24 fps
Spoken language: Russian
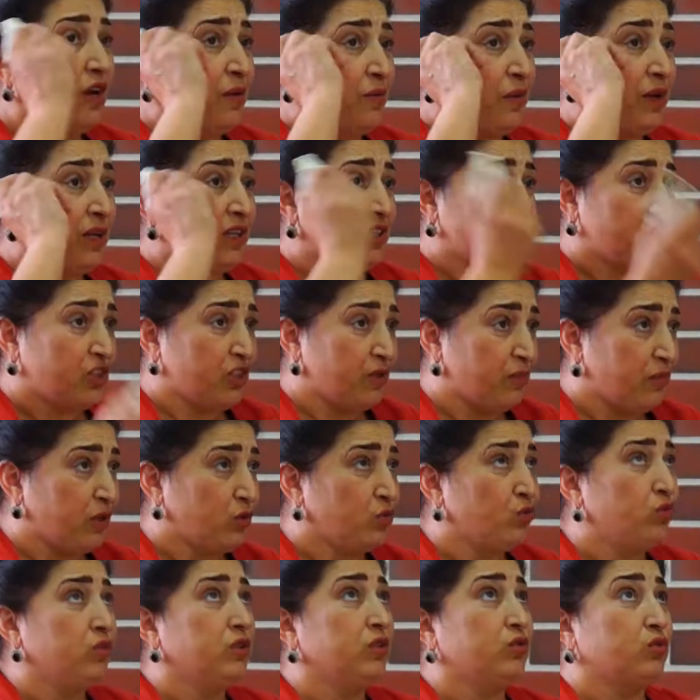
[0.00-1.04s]
палочкой
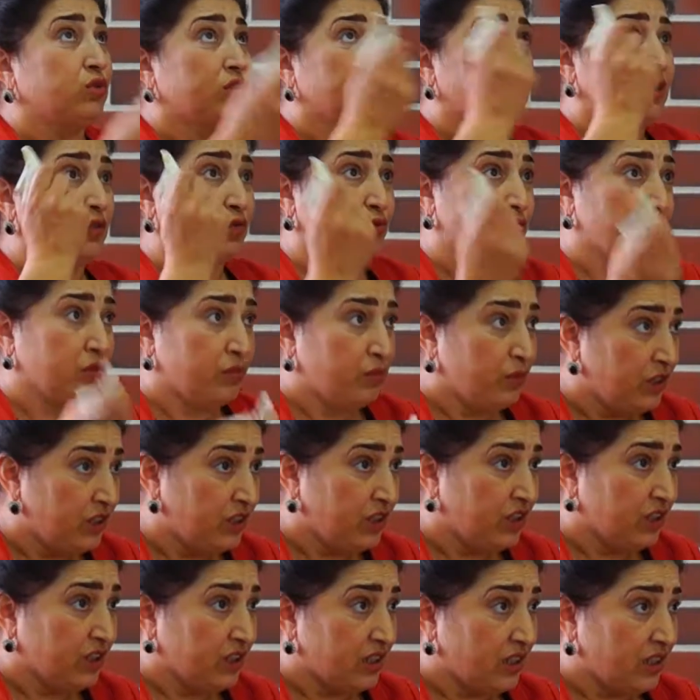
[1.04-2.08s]
махнула, и вот это все
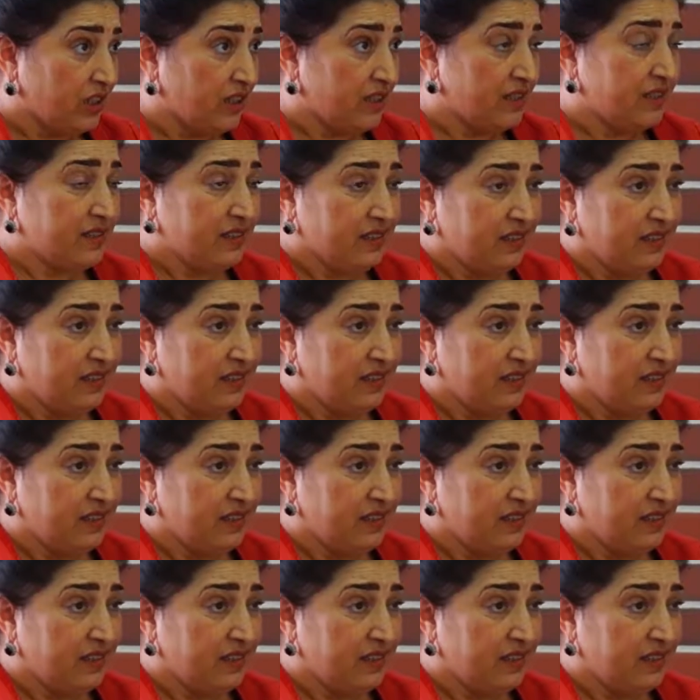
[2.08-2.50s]
летит на нас.